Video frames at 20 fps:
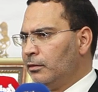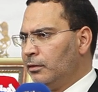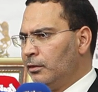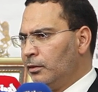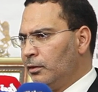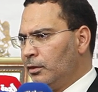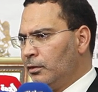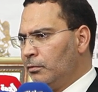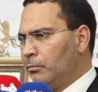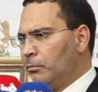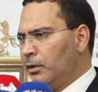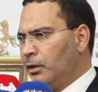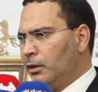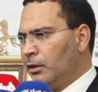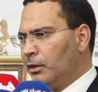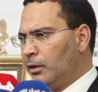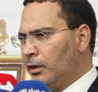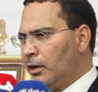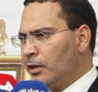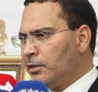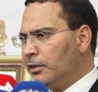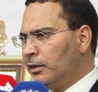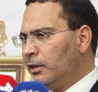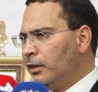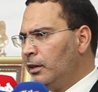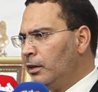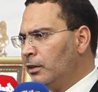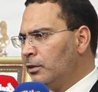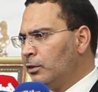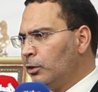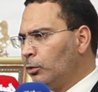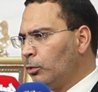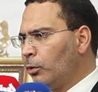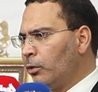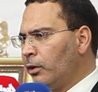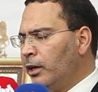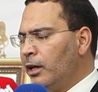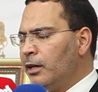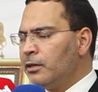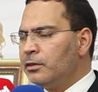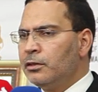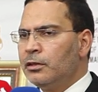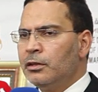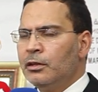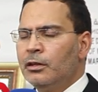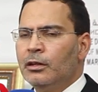الأسئلة التي طرحت